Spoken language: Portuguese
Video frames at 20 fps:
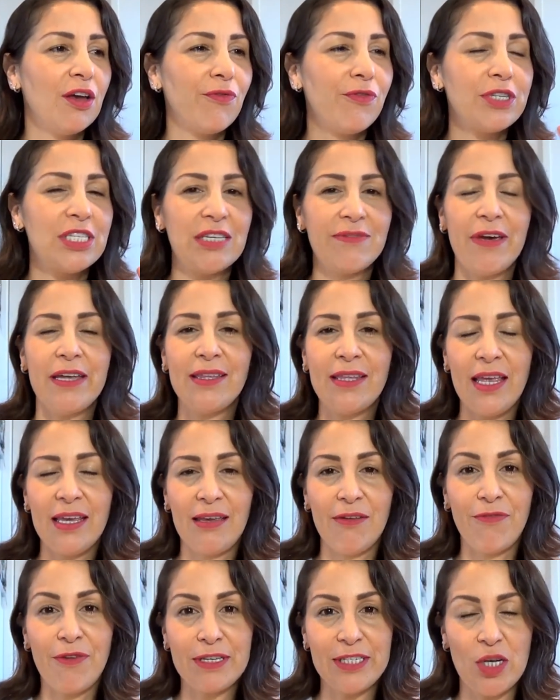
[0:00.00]
você vai ter
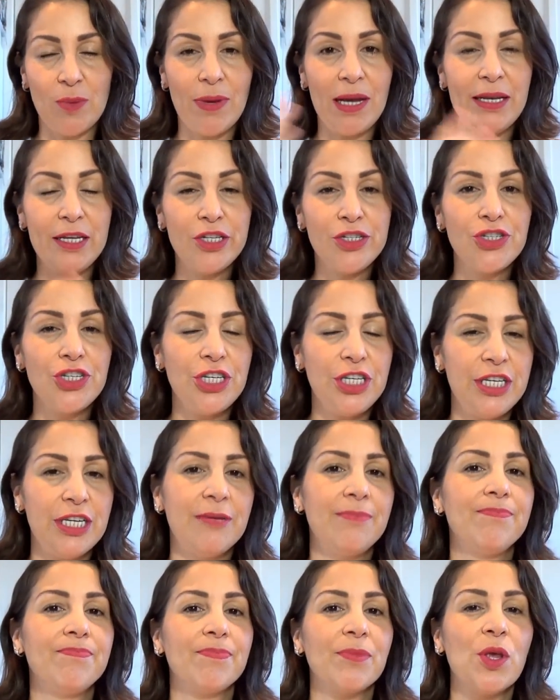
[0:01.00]
que fazer uma
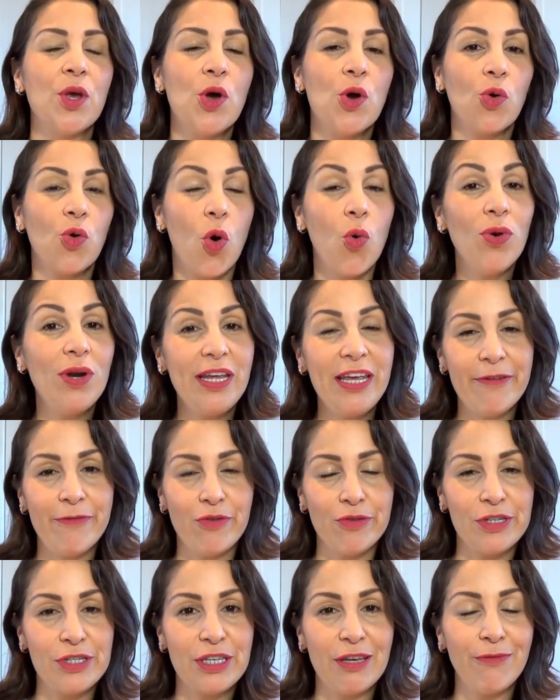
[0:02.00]
listinha com
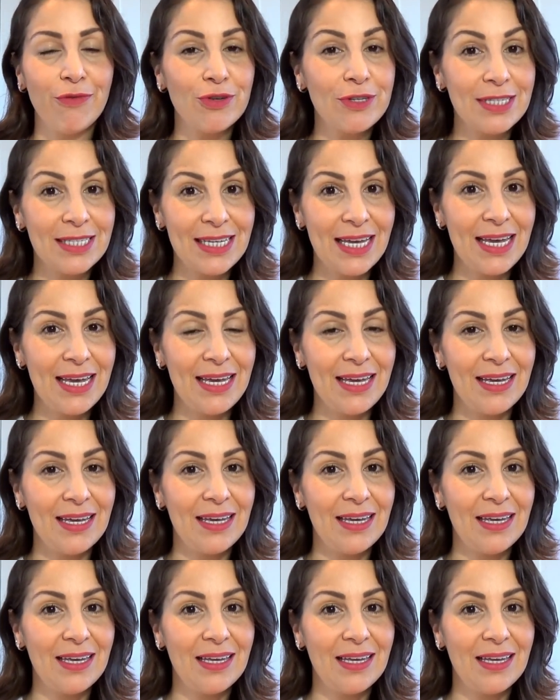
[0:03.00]
livros que você